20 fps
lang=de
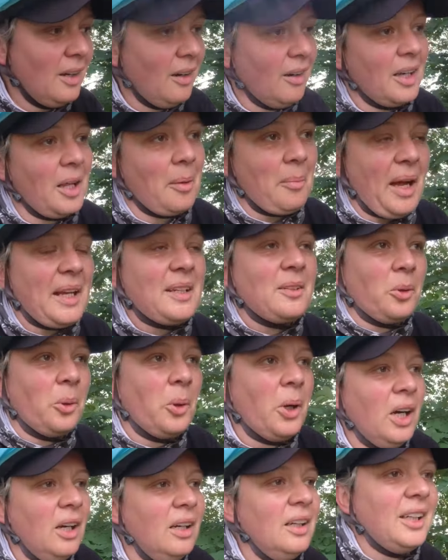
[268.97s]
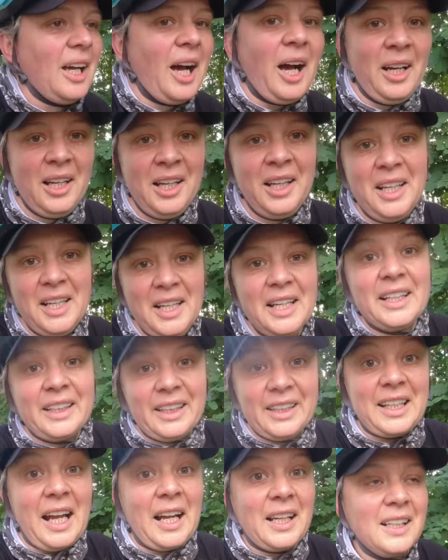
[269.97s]
Und er meint auch, ja,
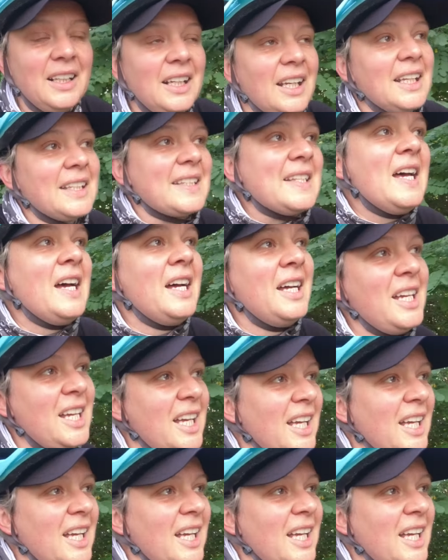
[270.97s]
Gedanken lesen.